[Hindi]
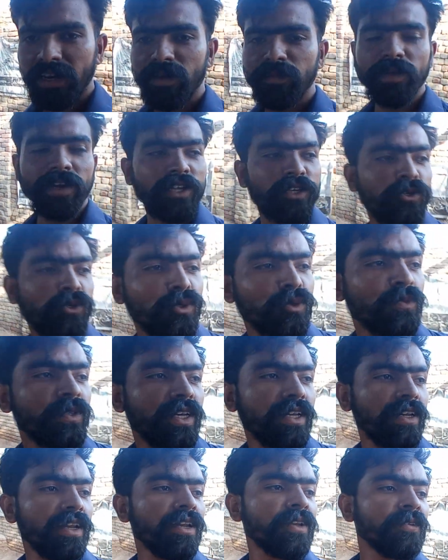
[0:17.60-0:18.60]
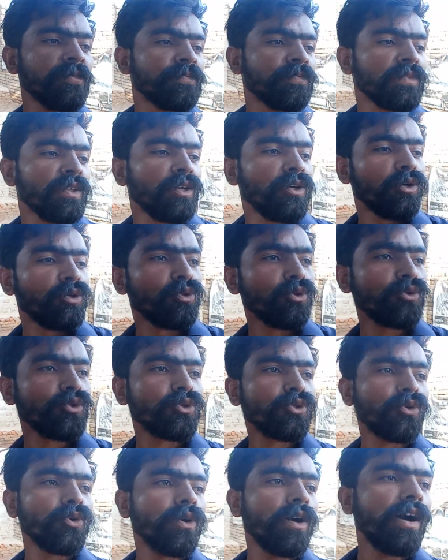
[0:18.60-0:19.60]
रहे हैं मेरा यूट्यूब चैनल
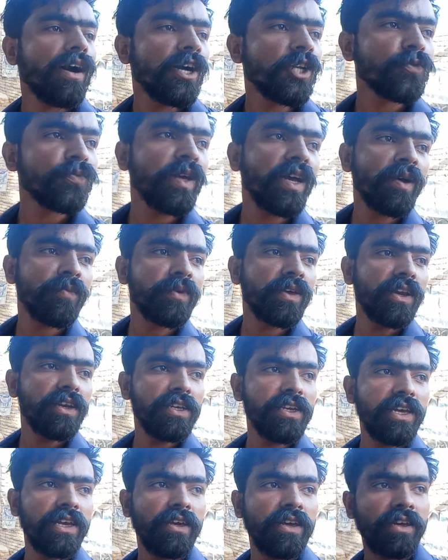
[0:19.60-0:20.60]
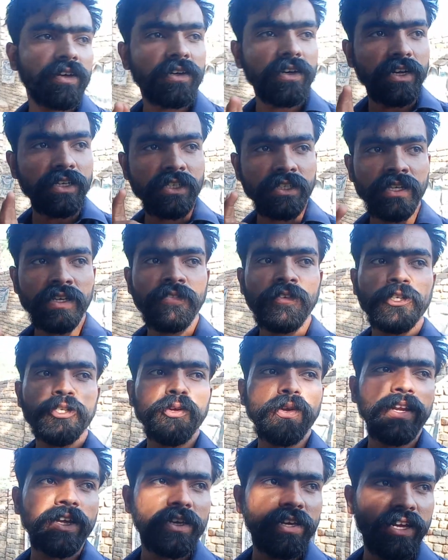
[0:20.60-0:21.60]
दोस्तों आज मैं आपके लिए एक अच्छी
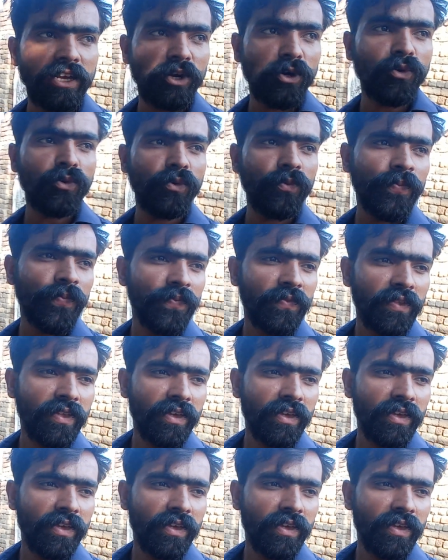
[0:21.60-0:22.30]
वीडियो लेके आया हूँ